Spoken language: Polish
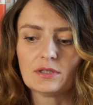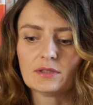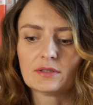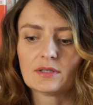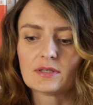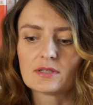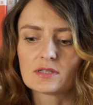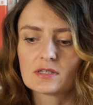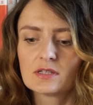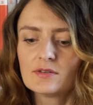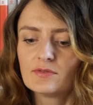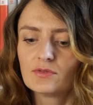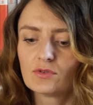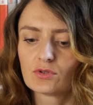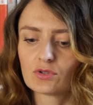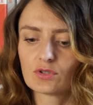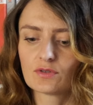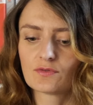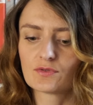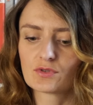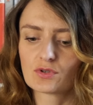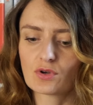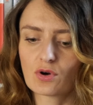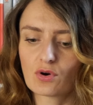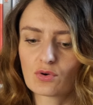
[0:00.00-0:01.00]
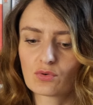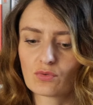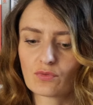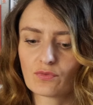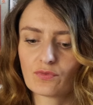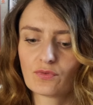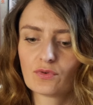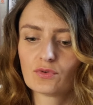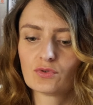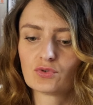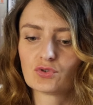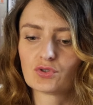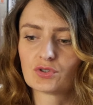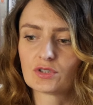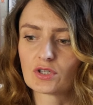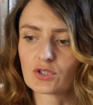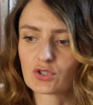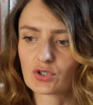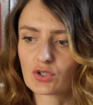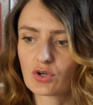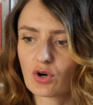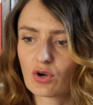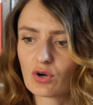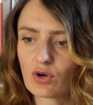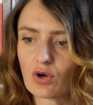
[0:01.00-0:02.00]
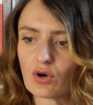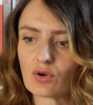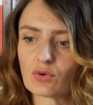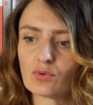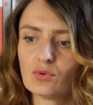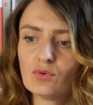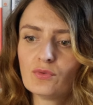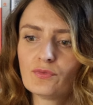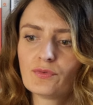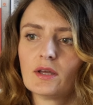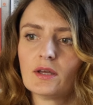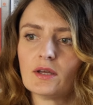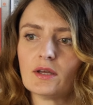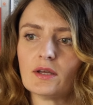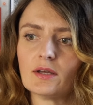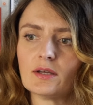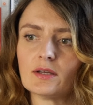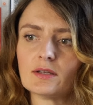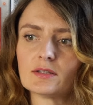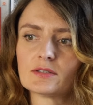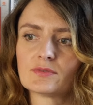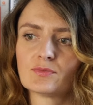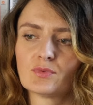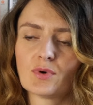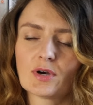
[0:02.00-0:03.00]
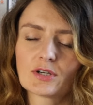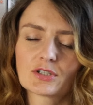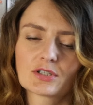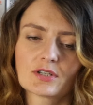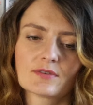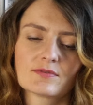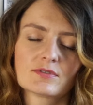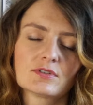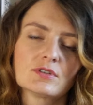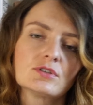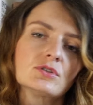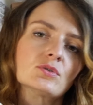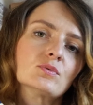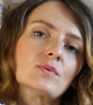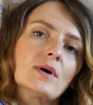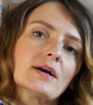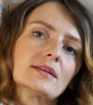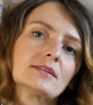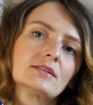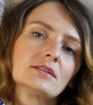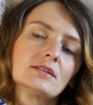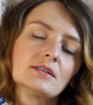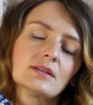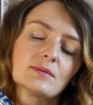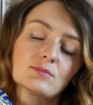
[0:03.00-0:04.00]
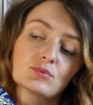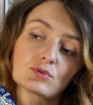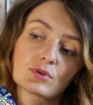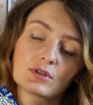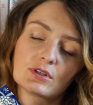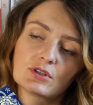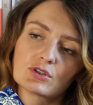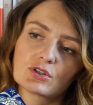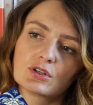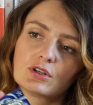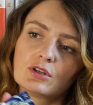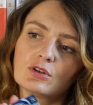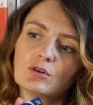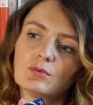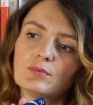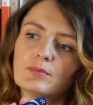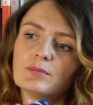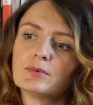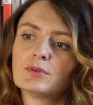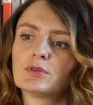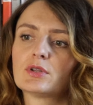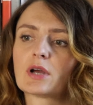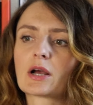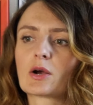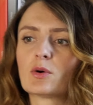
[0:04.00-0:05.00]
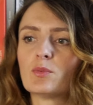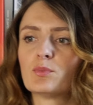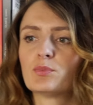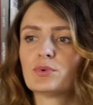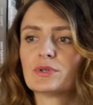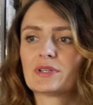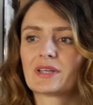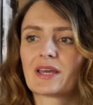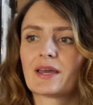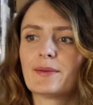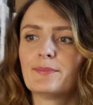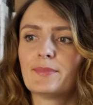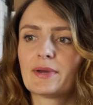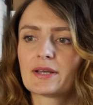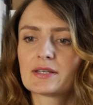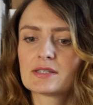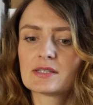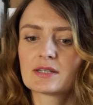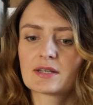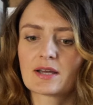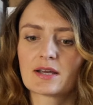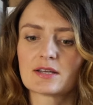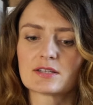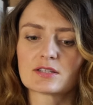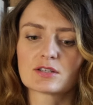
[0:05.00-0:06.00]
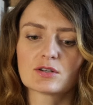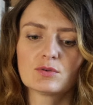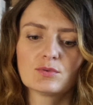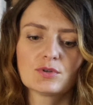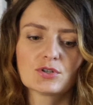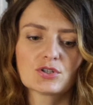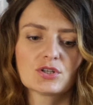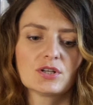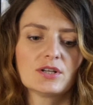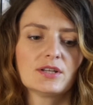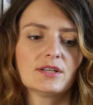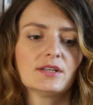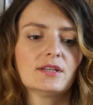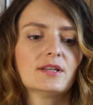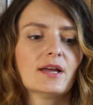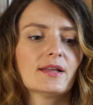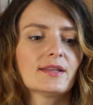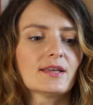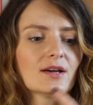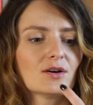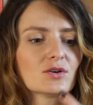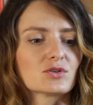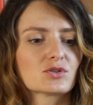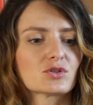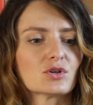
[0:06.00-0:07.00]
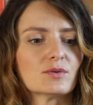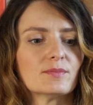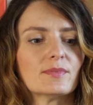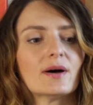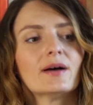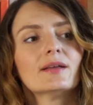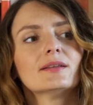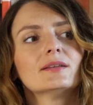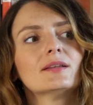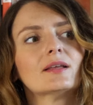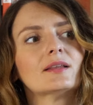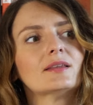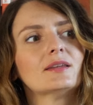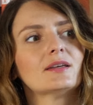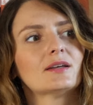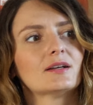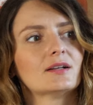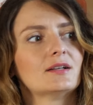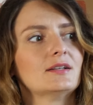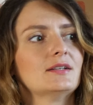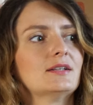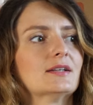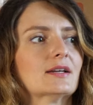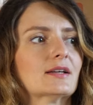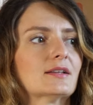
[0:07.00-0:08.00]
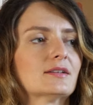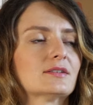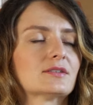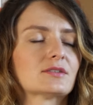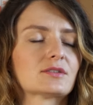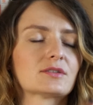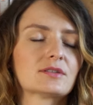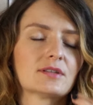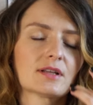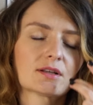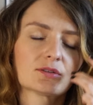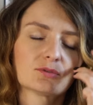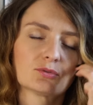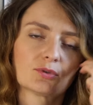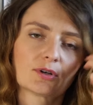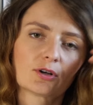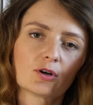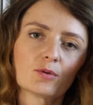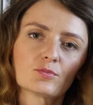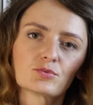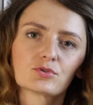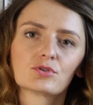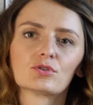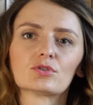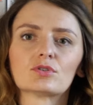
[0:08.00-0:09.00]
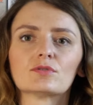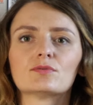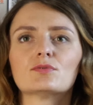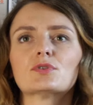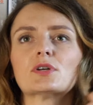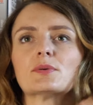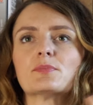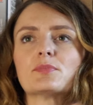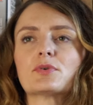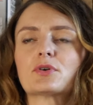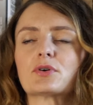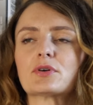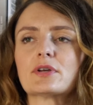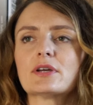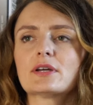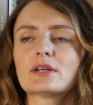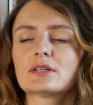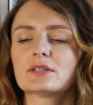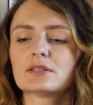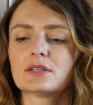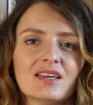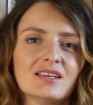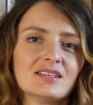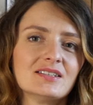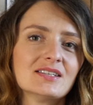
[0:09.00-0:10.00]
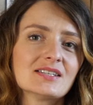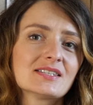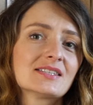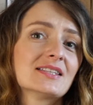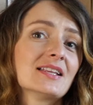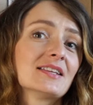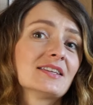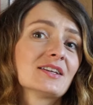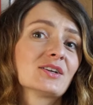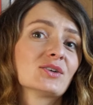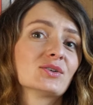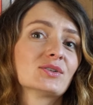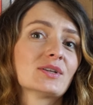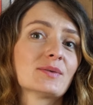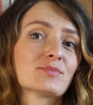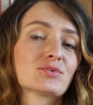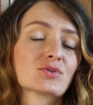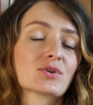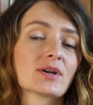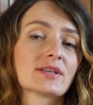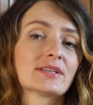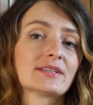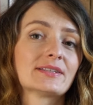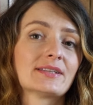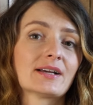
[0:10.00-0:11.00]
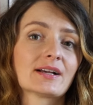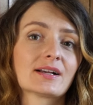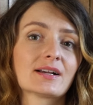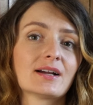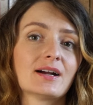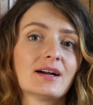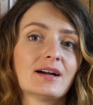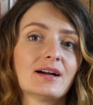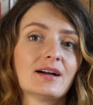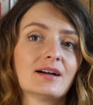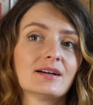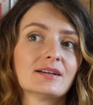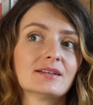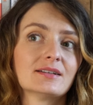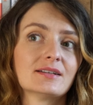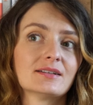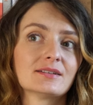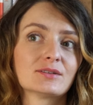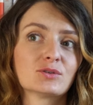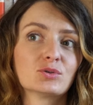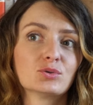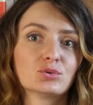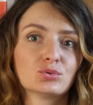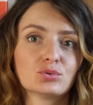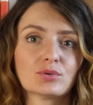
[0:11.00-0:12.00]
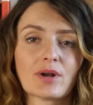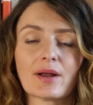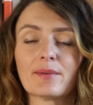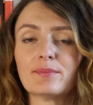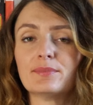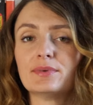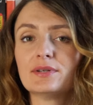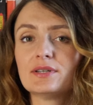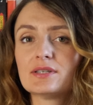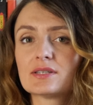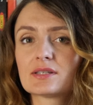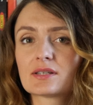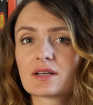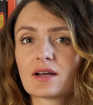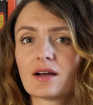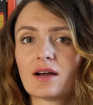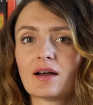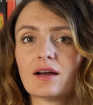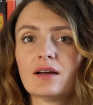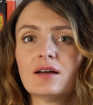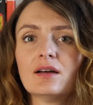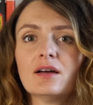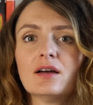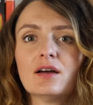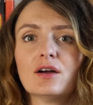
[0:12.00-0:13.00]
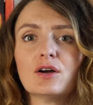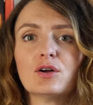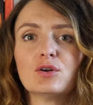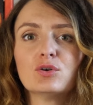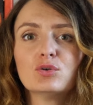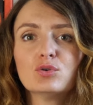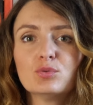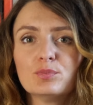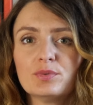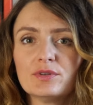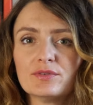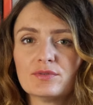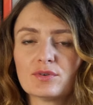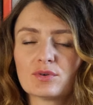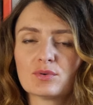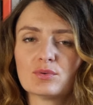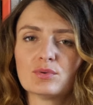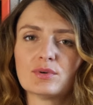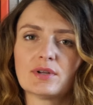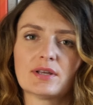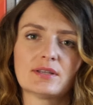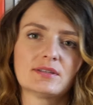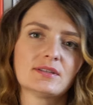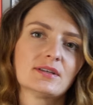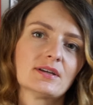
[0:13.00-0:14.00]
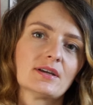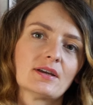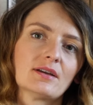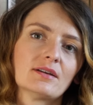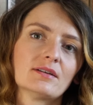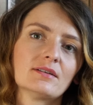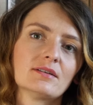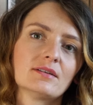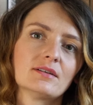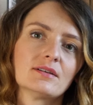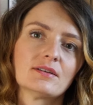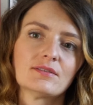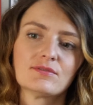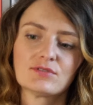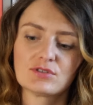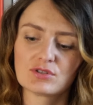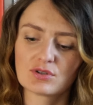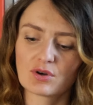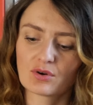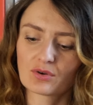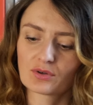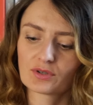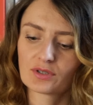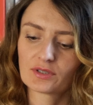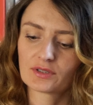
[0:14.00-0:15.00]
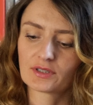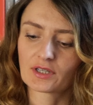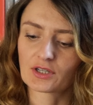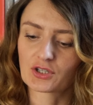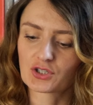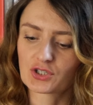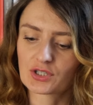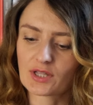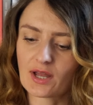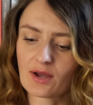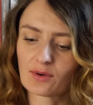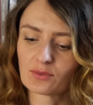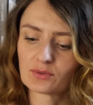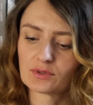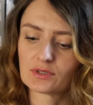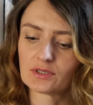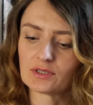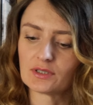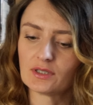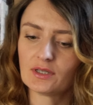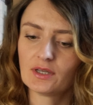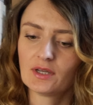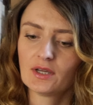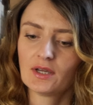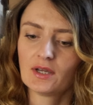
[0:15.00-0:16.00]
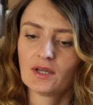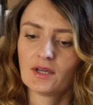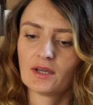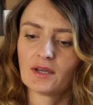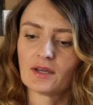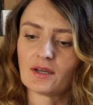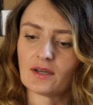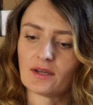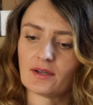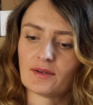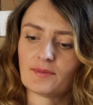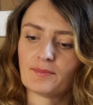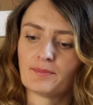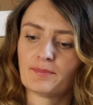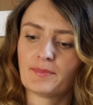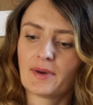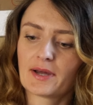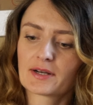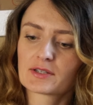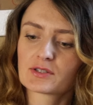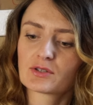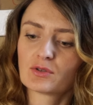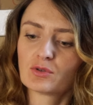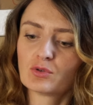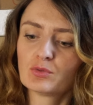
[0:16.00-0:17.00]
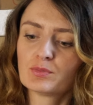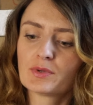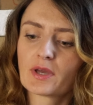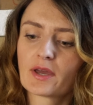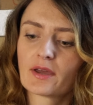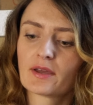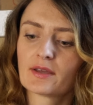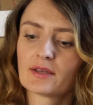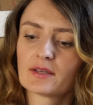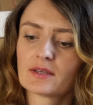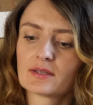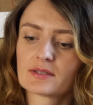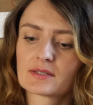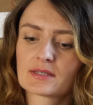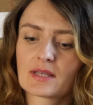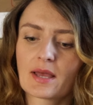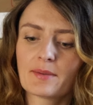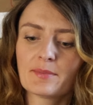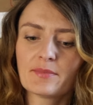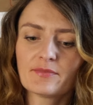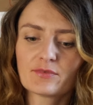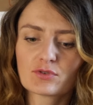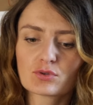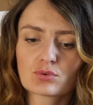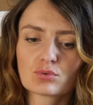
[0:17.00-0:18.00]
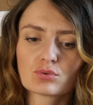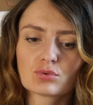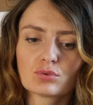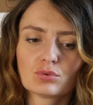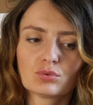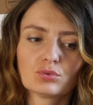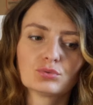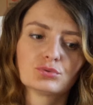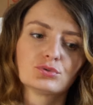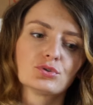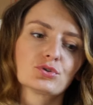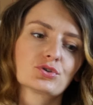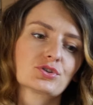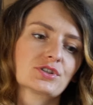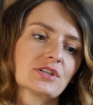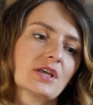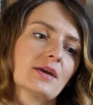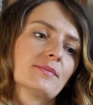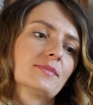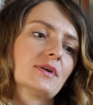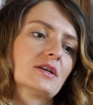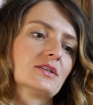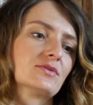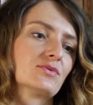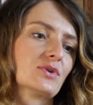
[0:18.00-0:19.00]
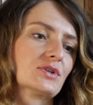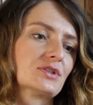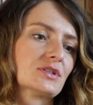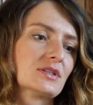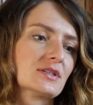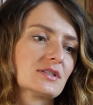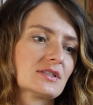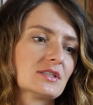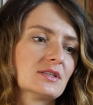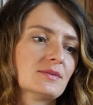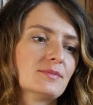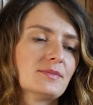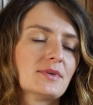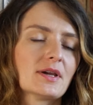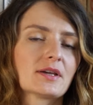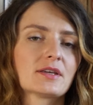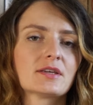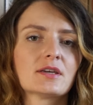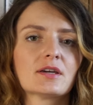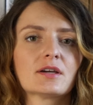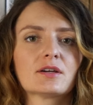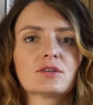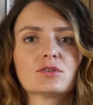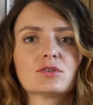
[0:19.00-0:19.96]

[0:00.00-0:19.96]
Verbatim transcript: intensywność wzorów czy też kolorów, e, zwłaszcza w sytuacji, na przykład jeżeli robimy taką płytkę meksykańską, jeżeli dana osoba, dany klient, dla którego przygotowuję projekt, jest dla niego na przykład taka e, kultura bliska, lubi w ogóle te e, wzory, te kształty. Bardzo lubię sam wzór utożsamiać właśnie z tym, jakie